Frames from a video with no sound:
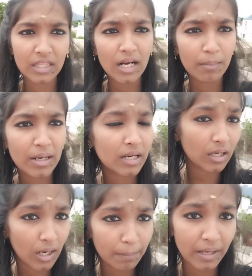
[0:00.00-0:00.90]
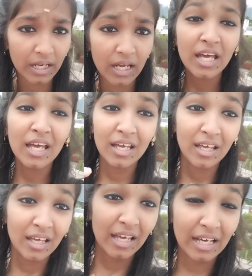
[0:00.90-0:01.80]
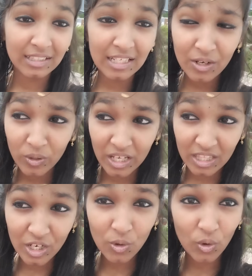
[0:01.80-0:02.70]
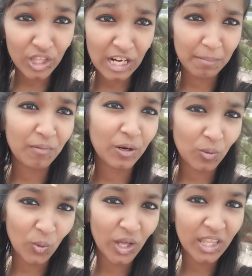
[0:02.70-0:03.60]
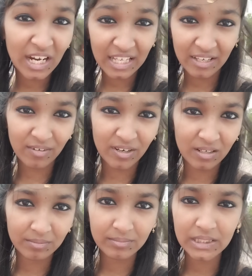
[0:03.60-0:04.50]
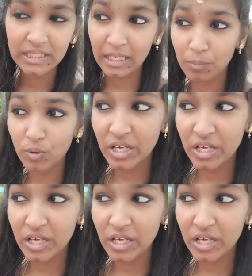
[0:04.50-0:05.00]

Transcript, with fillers: எந்த நிலமையில இருக்காங்கன்னு பாருங்கள் ஆக்சுவலி என்னோடய எதிரி கூட இது எல்லாமே வரக்கூடாதுன்னு நினைக்குவேன் நான் எனக்கு